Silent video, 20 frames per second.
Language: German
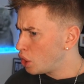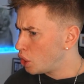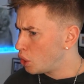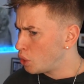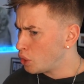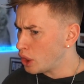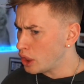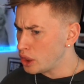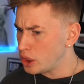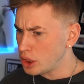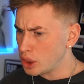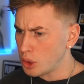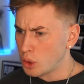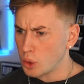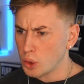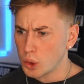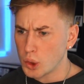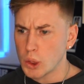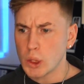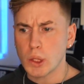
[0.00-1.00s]
Oder die
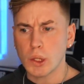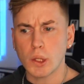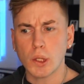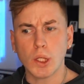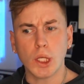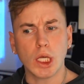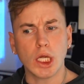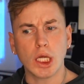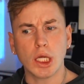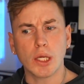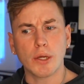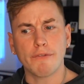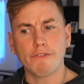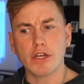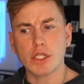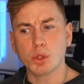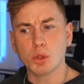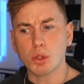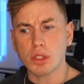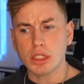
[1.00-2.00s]

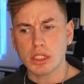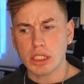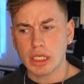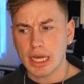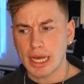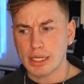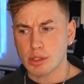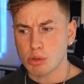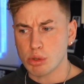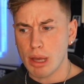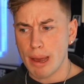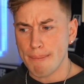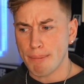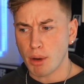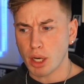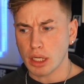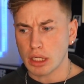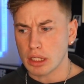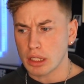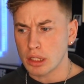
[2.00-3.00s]
versuchen sie gleich zu
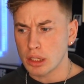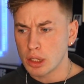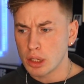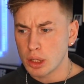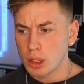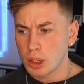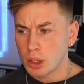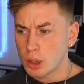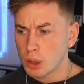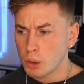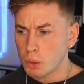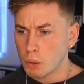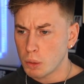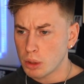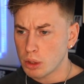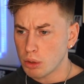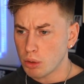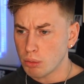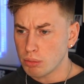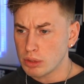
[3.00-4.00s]
erbeuten.
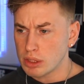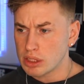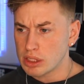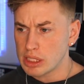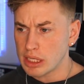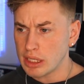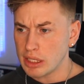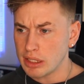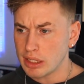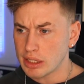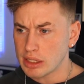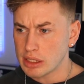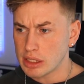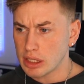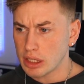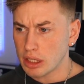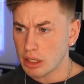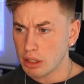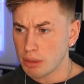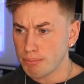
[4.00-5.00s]
Und umzingeln jetzt
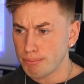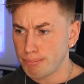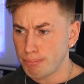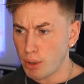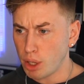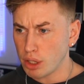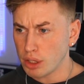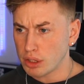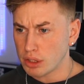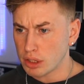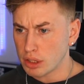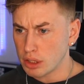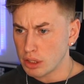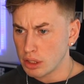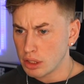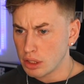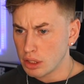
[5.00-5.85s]
ihre Beute.